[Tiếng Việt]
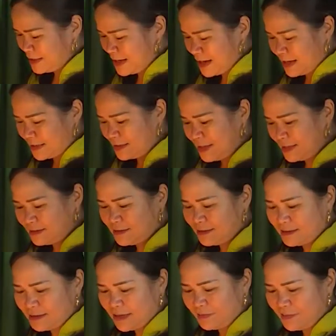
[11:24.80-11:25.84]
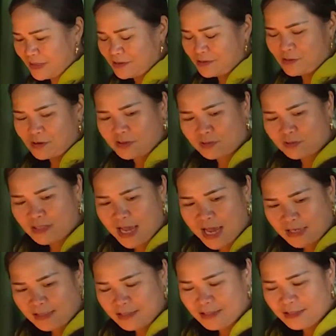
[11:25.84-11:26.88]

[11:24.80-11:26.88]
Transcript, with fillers: soạn sách vở khi được đi học trở lại.